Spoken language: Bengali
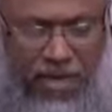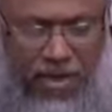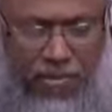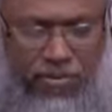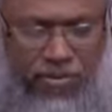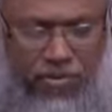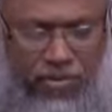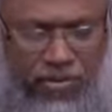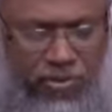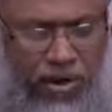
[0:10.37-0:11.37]
কিভাবে সে
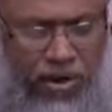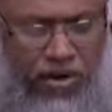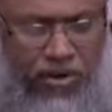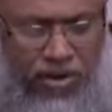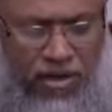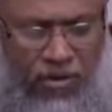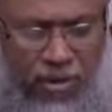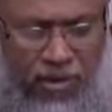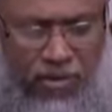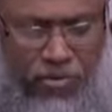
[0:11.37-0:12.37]
বুঝবে আল্লাহ তাকে
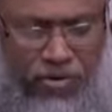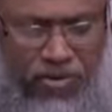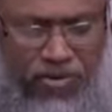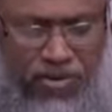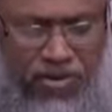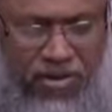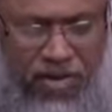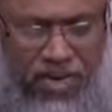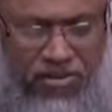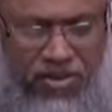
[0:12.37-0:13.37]
ক্ষমা করেছে
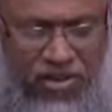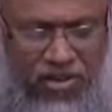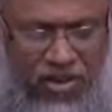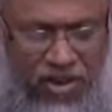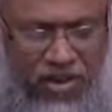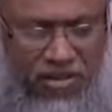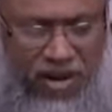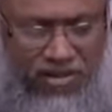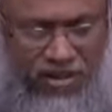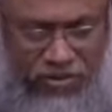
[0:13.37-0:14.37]
সে কি
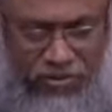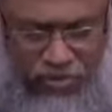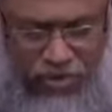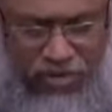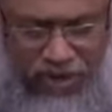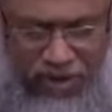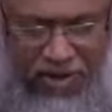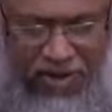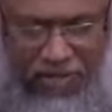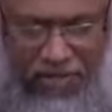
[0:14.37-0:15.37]
জান্নাতের আশা করতে পারে